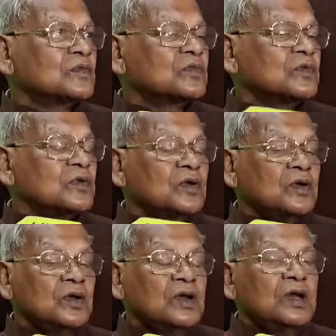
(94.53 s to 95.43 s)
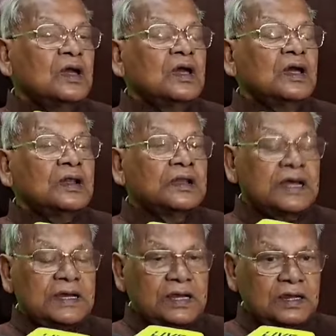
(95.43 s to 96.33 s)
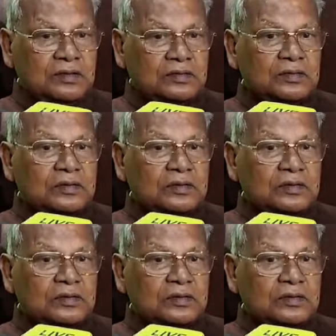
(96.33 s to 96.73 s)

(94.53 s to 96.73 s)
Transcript: मिला इस प्रकार देखिए